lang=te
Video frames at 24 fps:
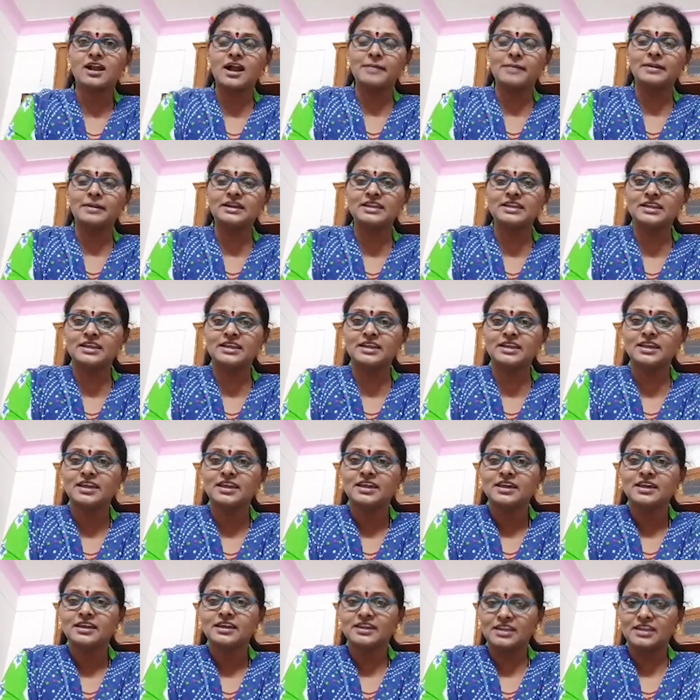కాబట్టి
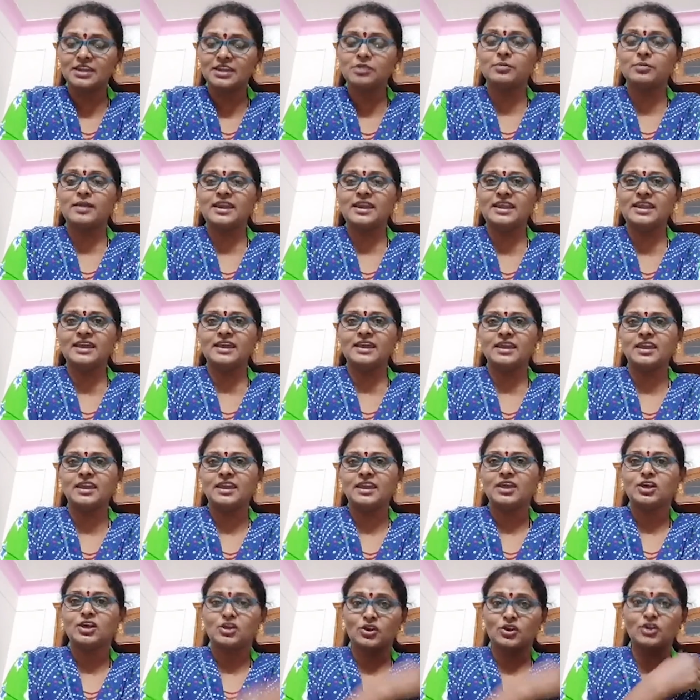నేను మళ్ళీ
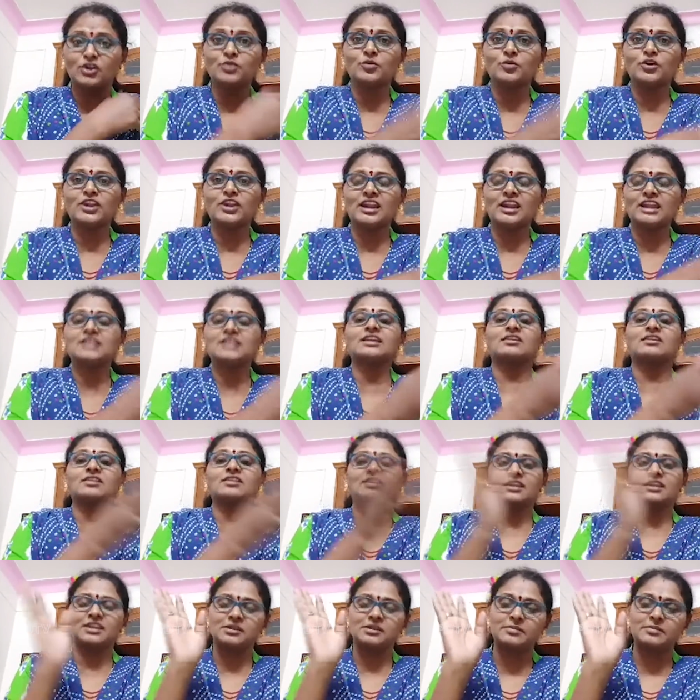రెండు మూడు నెలల
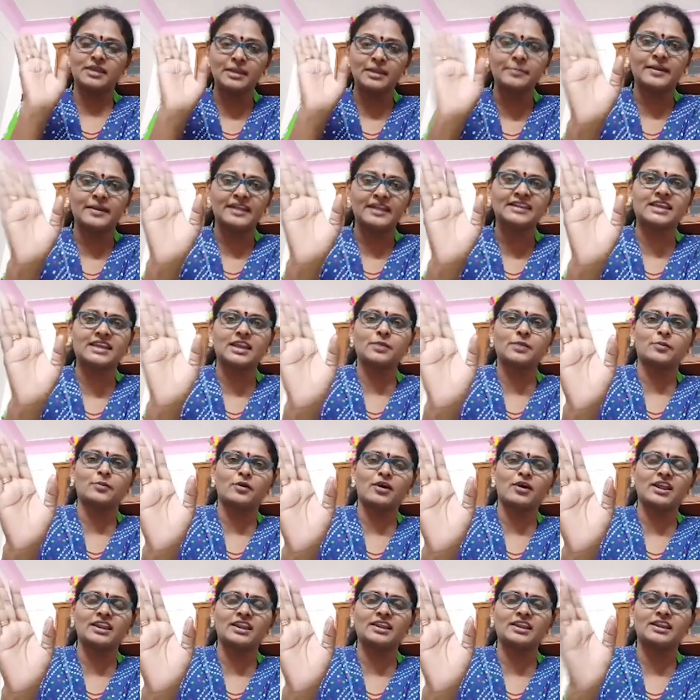తర్వాత నేను మళ్ళీ బయటకు
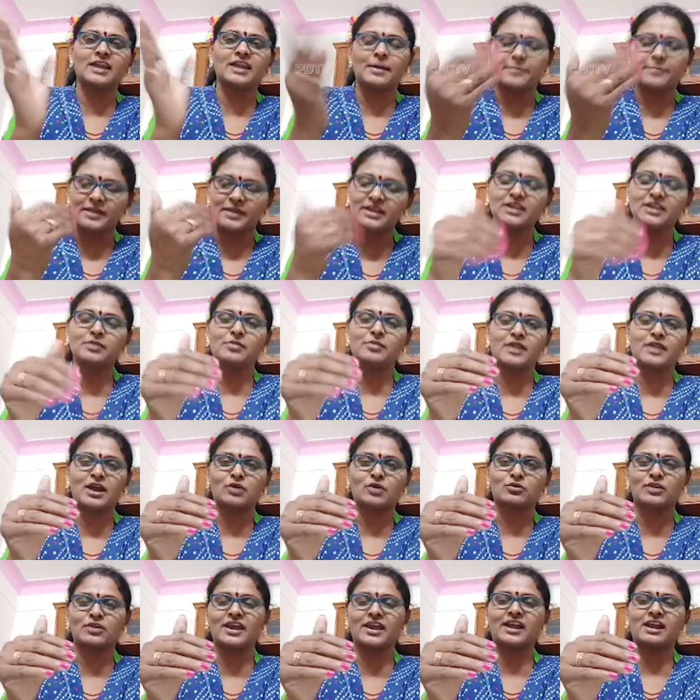వెళ్ళిపోవాలి నా పనులు
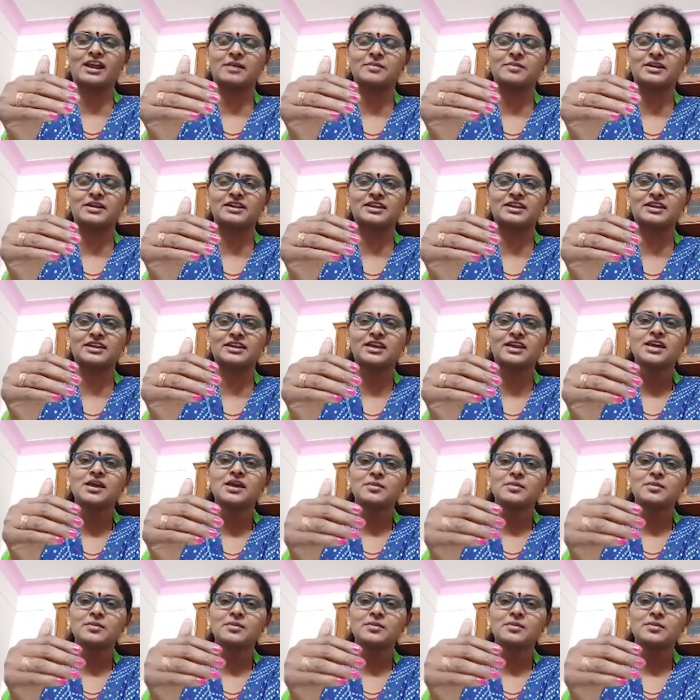నాకున్నాయి కాబట్టి